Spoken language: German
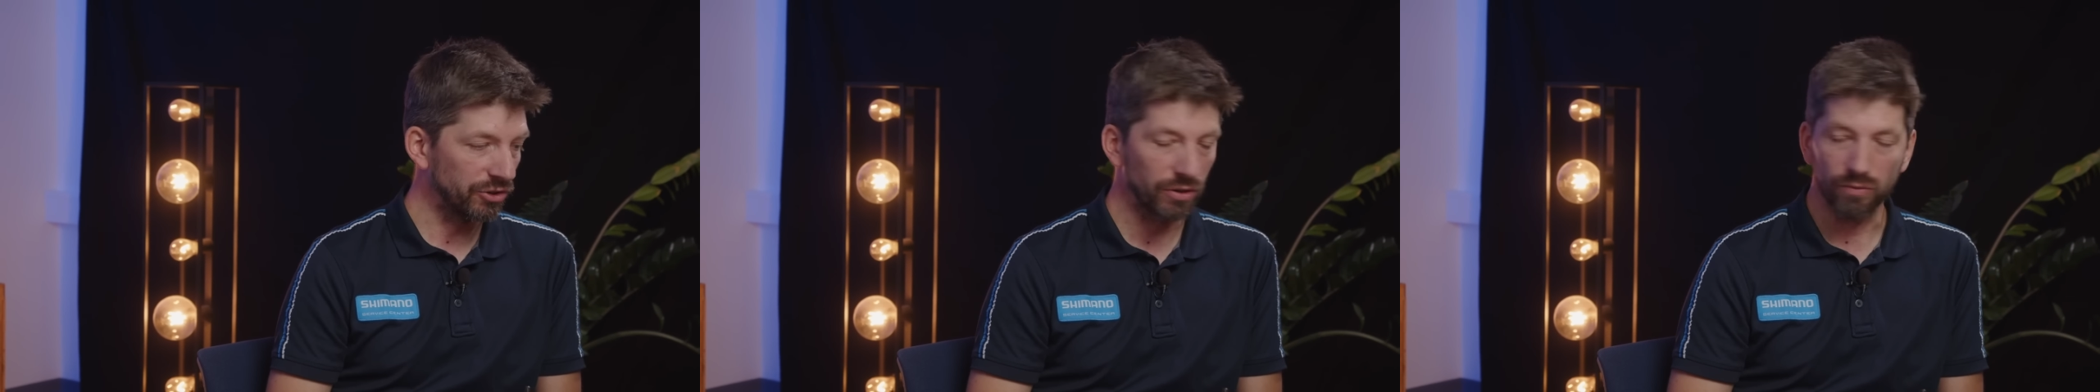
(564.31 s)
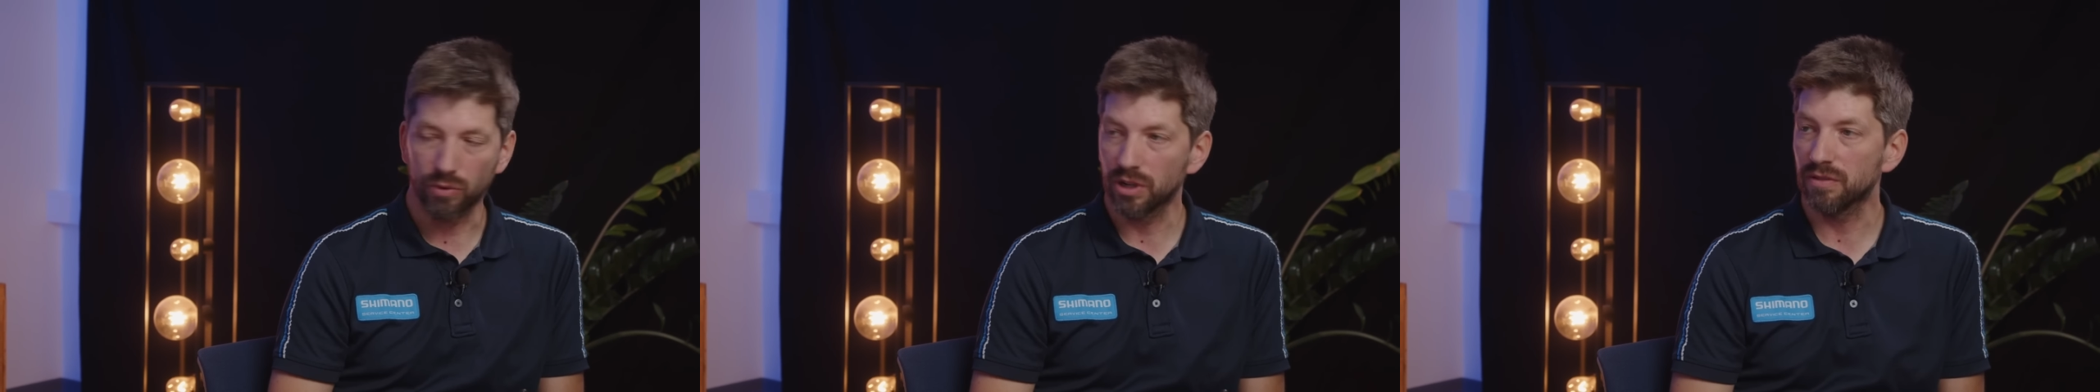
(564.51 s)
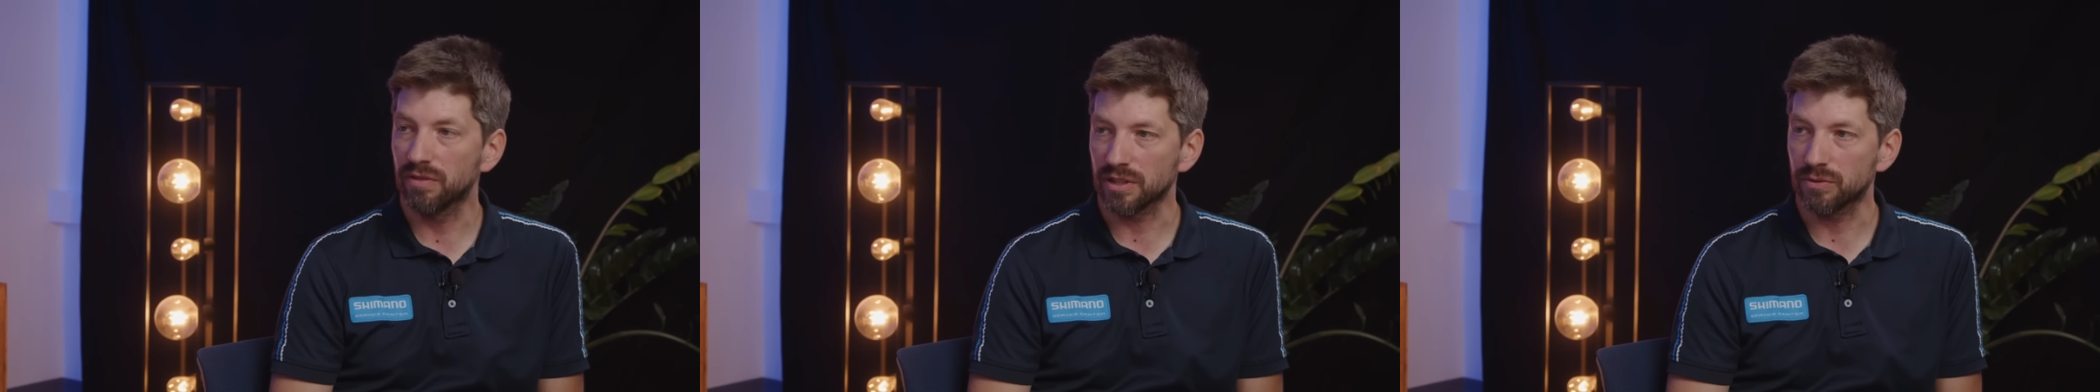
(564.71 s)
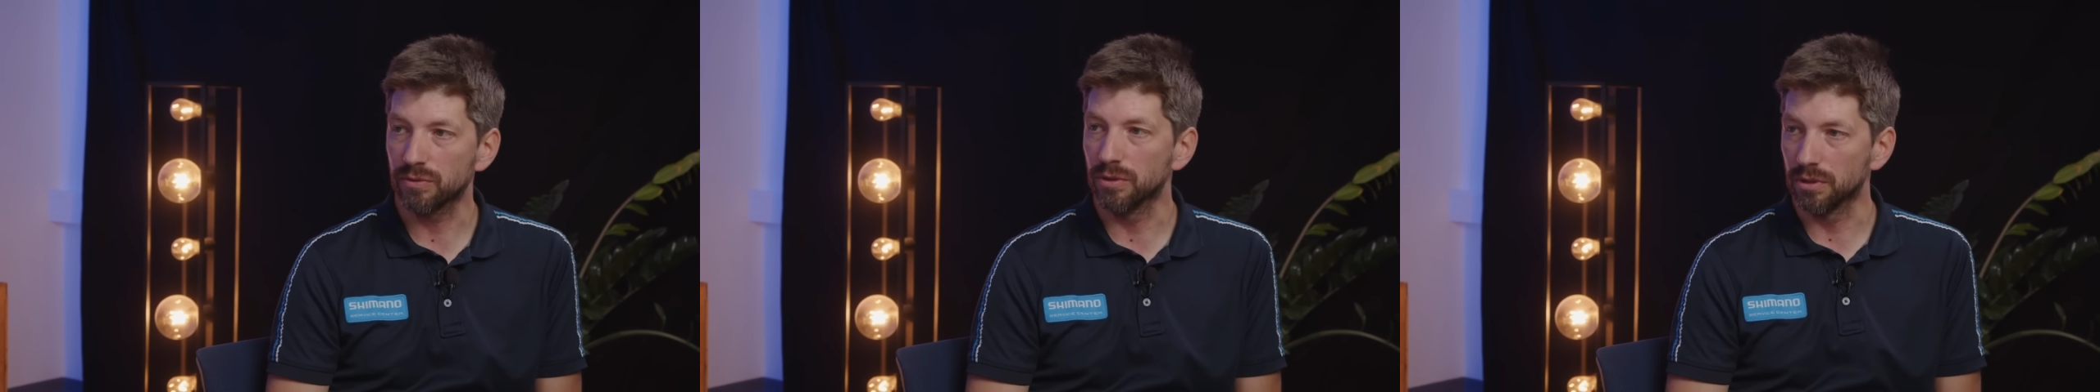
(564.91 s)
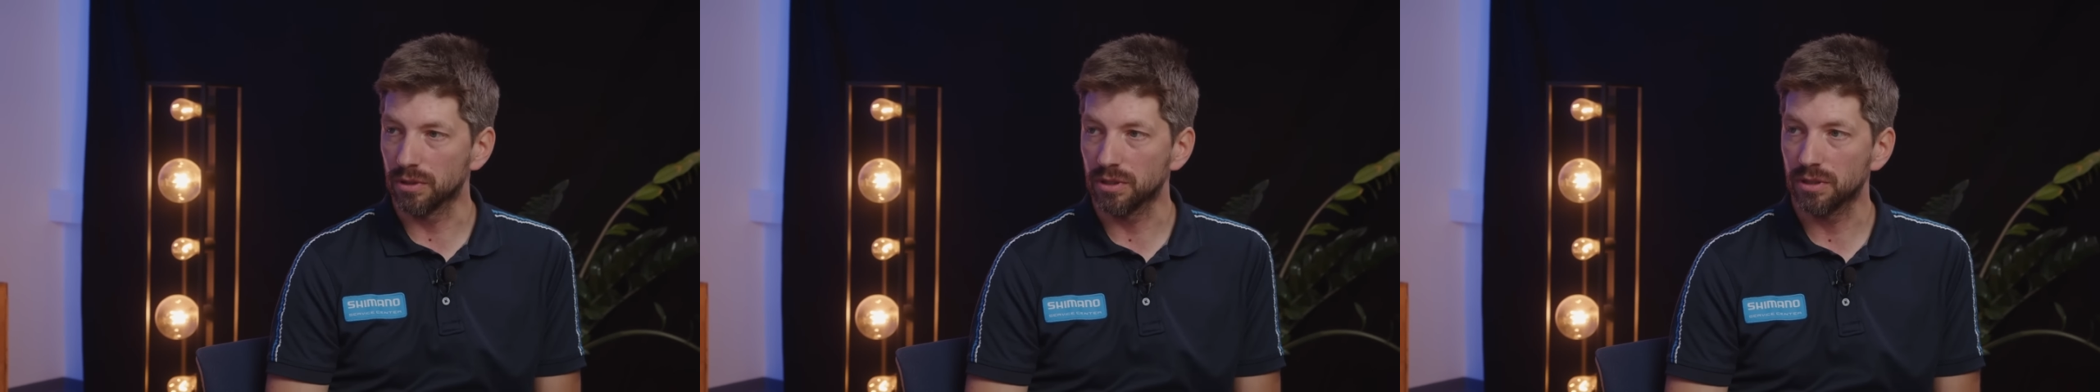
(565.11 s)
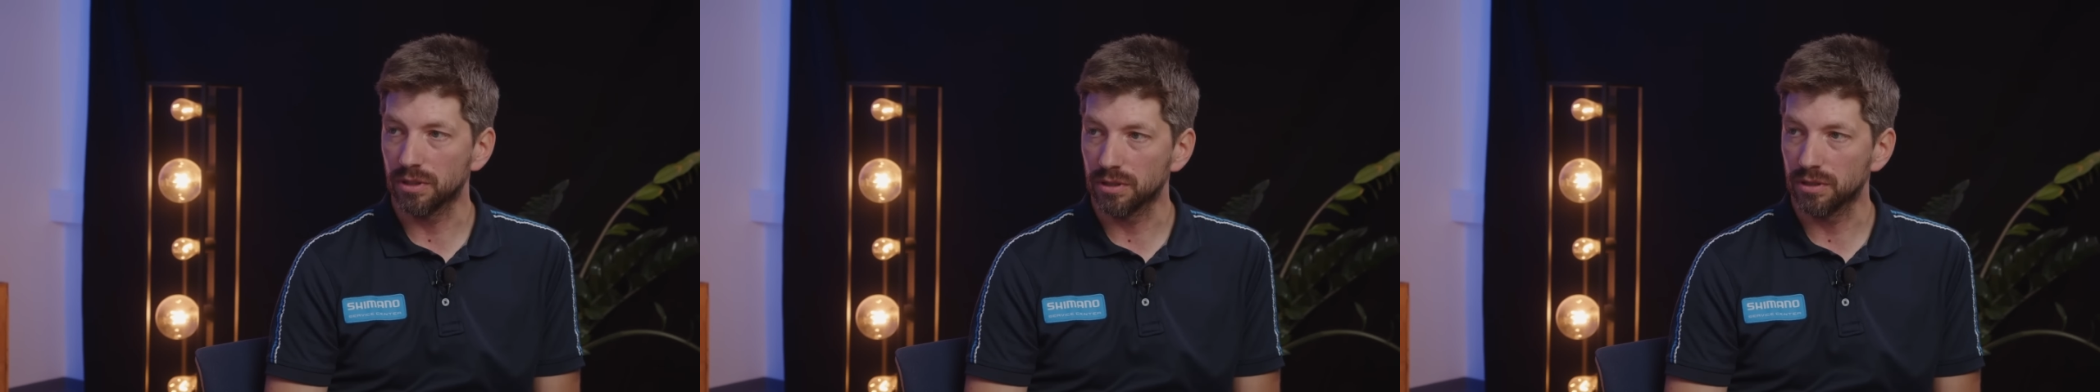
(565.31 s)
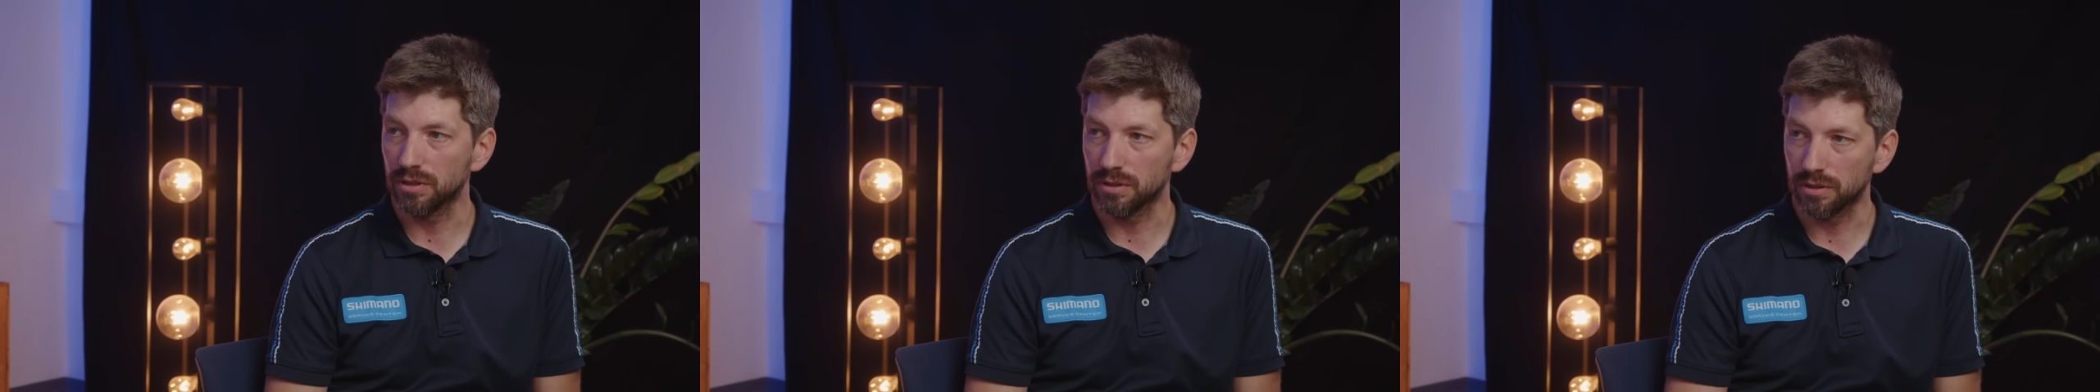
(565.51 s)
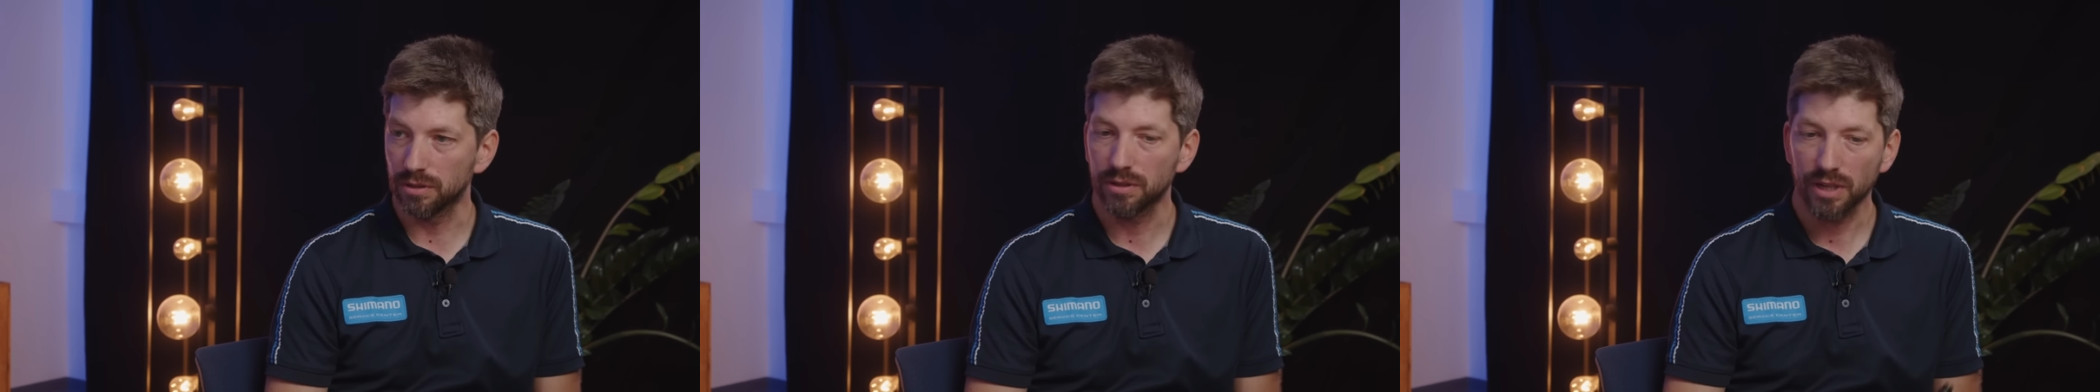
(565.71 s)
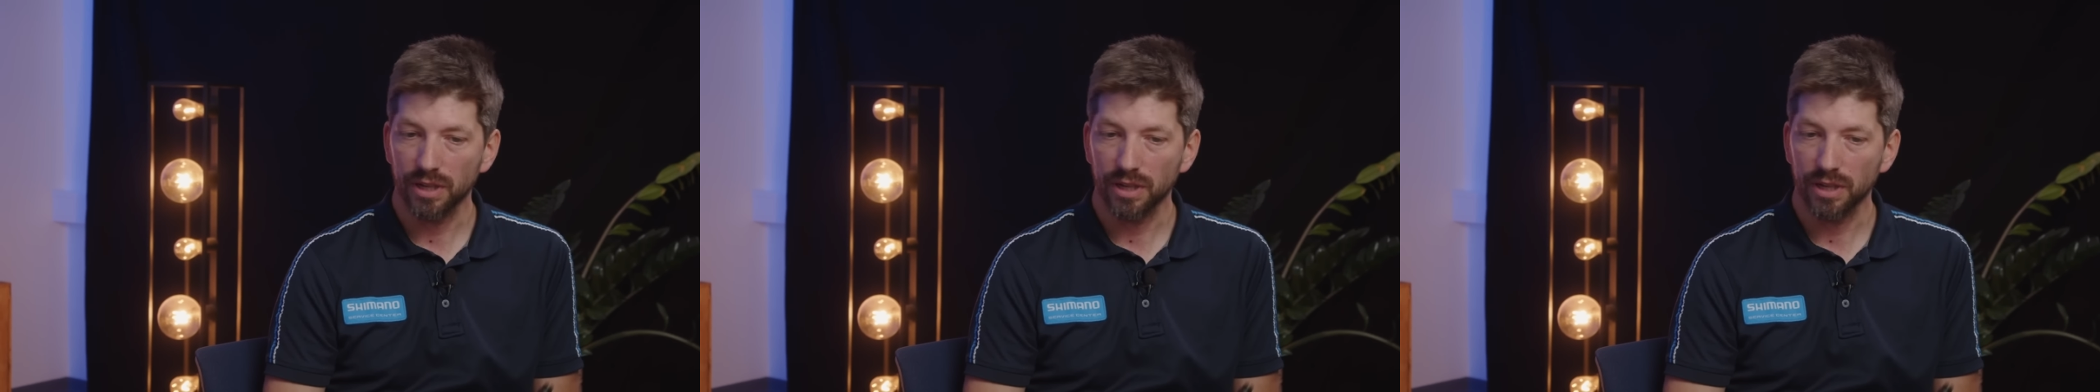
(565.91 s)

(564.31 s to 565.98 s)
schon wirklich was für